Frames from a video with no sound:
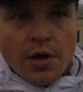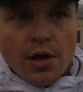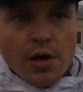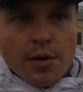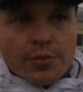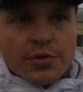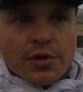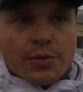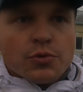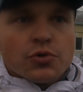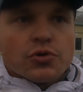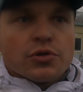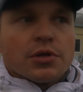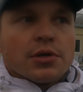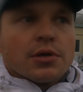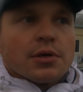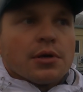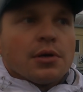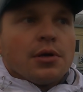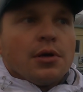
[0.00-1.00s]
второй. Потому
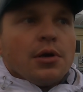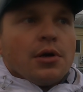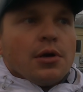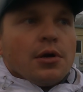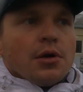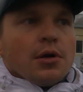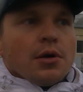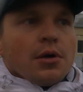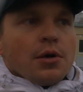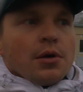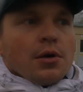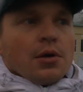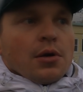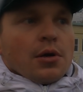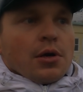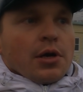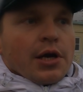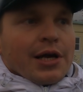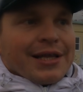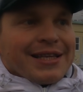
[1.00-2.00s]
что
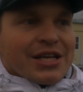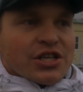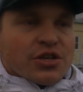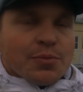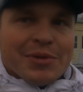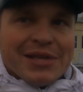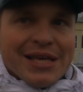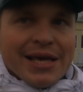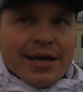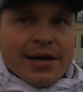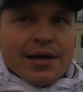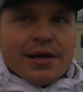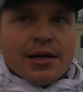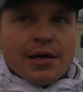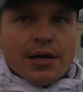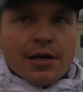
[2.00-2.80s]
даже мне